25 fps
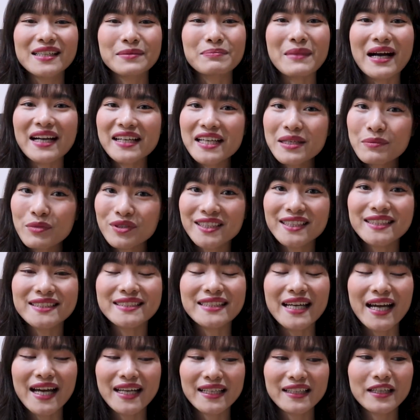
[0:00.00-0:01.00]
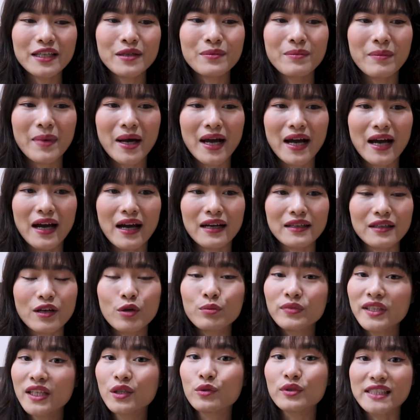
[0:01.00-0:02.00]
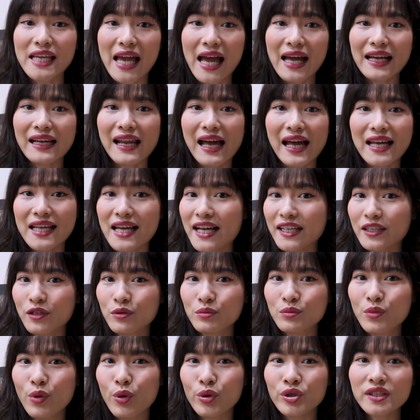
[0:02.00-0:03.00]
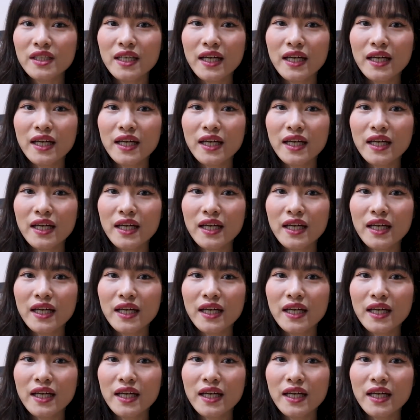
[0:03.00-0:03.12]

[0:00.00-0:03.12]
bẵng đi một thời gian khi mà công ty của Trang là 2204